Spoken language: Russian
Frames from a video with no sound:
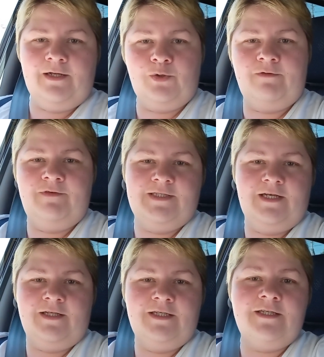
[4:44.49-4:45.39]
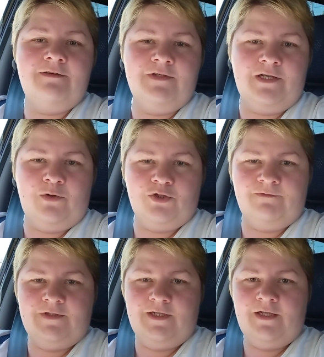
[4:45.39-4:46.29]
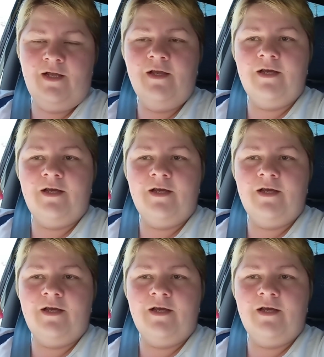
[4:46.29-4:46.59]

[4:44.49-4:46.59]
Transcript: которые висят, где телевизор должен висеть.